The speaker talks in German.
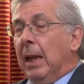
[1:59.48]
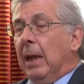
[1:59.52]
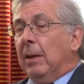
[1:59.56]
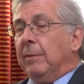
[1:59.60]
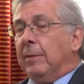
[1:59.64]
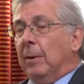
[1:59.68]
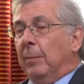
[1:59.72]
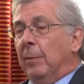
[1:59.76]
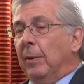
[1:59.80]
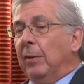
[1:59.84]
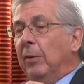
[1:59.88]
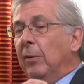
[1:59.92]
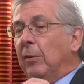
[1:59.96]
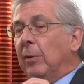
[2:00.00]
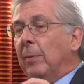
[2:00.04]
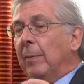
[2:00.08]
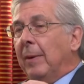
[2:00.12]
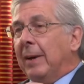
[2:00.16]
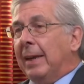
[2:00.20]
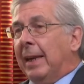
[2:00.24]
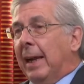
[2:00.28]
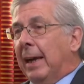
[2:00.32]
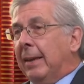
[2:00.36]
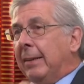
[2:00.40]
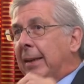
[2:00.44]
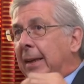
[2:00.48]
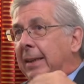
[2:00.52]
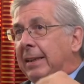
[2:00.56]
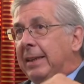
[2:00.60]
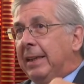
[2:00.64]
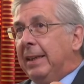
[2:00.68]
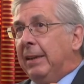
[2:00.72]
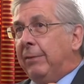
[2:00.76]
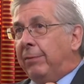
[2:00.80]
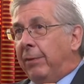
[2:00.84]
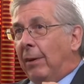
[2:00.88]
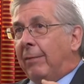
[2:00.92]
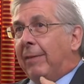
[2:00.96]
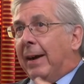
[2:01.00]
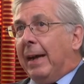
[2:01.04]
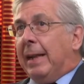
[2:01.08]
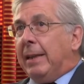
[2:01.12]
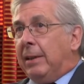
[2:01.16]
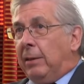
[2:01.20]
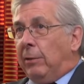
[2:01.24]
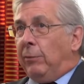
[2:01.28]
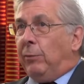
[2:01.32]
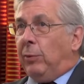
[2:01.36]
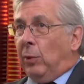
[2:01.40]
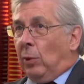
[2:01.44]
Wir müssen uns darüber klar sein, die
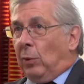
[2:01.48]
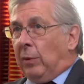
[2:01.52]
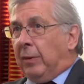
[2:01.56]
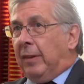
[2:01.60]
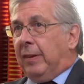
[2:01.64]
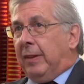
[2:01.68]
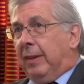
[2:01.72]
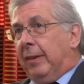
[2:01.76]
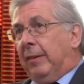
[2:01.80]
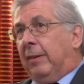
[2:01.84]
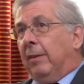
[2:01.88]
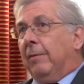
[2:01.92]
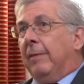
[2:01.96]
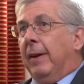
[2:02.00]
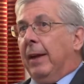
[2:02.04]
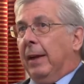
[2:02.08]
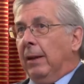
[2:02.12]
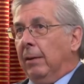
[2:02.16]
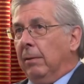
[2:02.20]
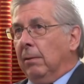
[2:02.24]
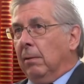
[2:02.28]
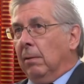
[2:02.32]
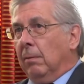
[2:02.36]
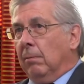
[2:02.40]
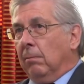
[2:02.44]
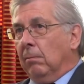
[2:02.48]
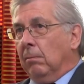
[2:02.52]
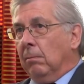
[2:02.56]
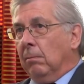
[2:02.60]
verwalten für uns diese Welt